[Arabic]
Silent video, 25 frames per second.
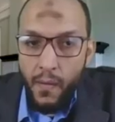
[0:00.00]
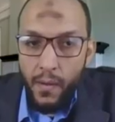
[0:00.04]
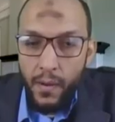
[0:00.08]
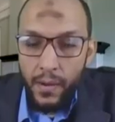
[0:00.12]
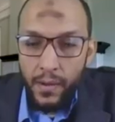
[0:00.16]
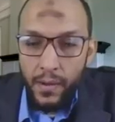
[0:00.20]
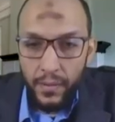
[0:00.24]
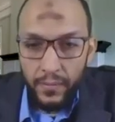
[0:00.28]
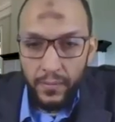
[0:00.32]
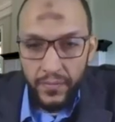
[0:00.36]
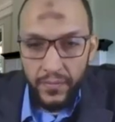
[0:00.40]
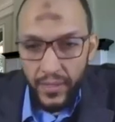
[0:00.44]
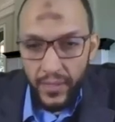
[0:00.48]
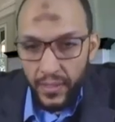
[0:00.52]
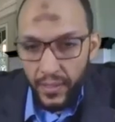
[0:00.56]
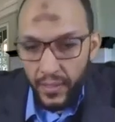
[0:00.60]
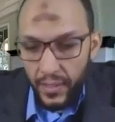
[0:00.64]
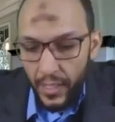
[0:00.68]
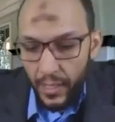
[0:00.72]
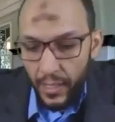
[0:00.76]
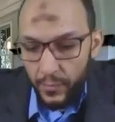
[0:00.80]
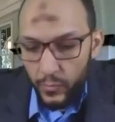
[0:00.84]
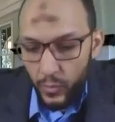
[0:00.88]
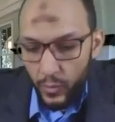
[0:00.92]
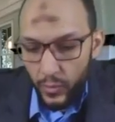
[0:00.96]
احنا فعلا
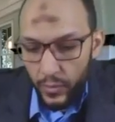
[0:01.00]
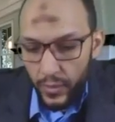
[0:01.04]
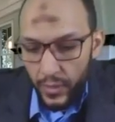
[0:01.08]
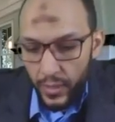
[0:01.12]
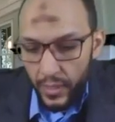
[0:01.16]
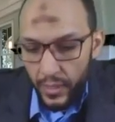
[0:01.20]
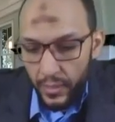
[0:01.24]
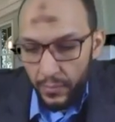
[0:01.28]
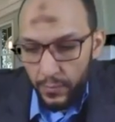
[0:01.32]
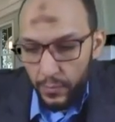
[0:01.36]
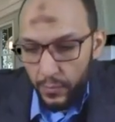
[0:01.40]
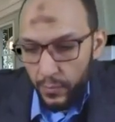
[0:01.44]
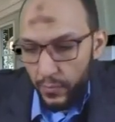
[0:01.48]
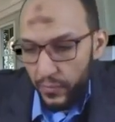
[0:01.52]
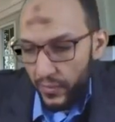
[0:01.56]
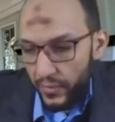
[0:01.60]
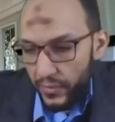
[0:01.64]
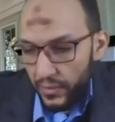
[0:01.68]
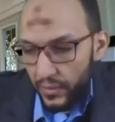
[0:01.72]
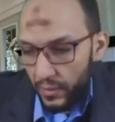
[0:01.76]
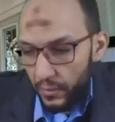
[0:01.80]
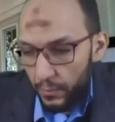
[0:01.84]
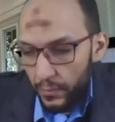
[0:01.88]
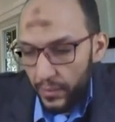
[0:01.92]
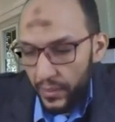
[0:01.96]
الحمد لله
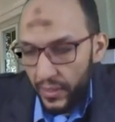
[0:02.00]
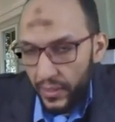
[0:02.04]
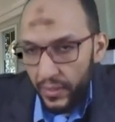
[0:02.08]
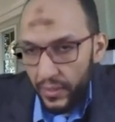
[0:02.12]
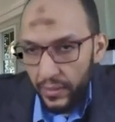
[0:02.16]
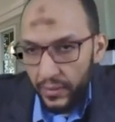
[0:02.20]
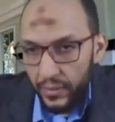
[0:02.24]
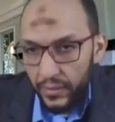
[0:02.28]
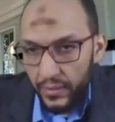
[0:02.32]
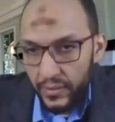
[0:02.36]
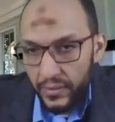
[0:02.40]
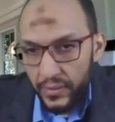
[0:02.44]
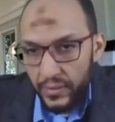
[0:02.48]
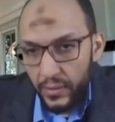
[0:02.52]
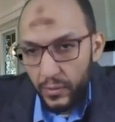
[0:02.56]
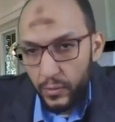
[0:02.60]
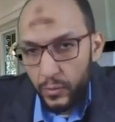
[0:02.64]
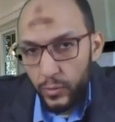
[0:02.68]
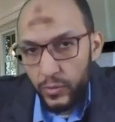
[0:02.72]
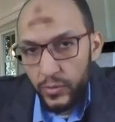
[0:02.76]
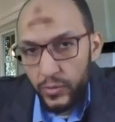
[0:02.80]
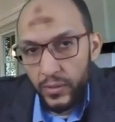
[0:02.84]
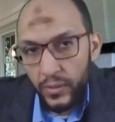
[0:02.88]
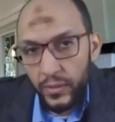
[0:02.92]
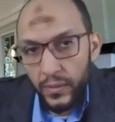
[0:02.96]
بفضل ربنا احنا خلصنا
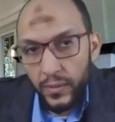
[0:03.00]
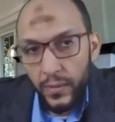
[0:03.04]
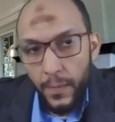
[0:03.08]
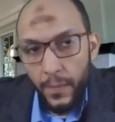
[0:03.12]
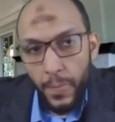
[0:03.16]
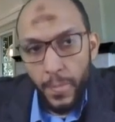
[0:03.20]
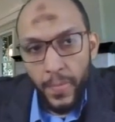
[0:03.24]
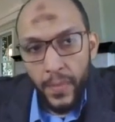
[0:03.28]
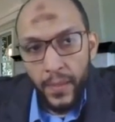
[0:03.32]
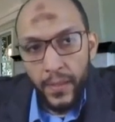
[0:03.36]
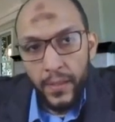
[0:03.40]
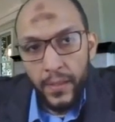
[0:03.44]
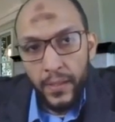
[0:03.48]
الكورس اه